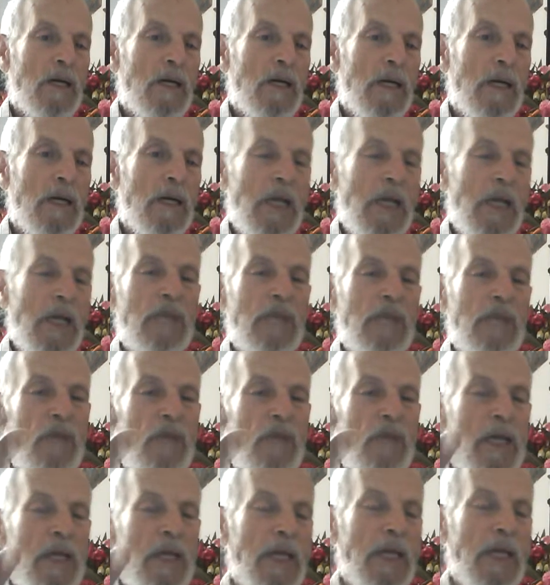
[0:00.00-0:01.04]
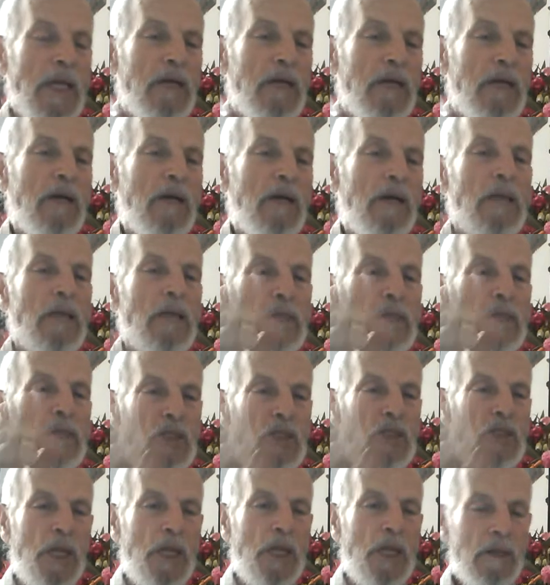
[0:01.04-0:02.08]
الإحلات في عينيك هاني
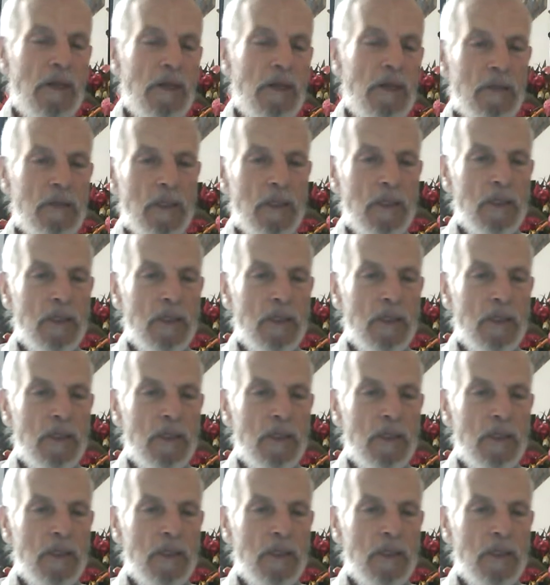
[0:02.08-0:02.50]
مش تجيك